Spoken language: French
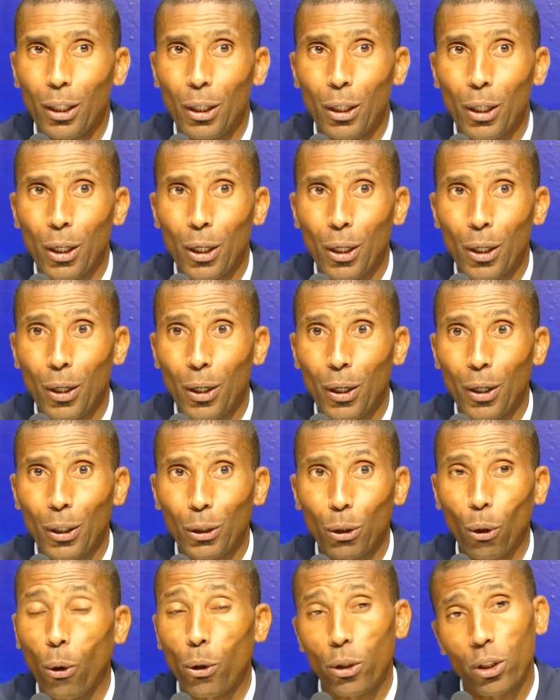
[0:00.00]

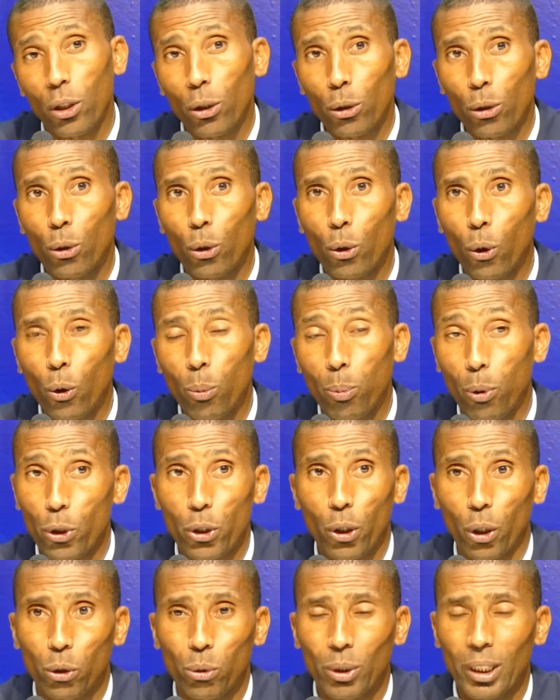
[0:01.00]
euh, transcende le groupe.
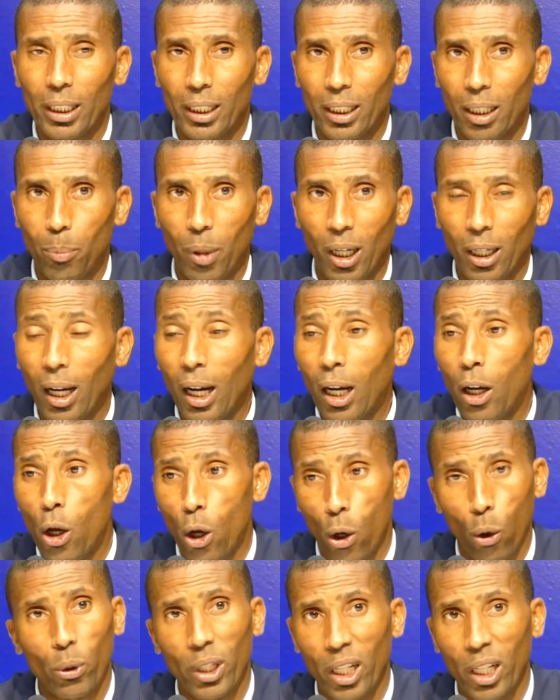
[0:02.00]
Aujourd'hui, il n'était pas là.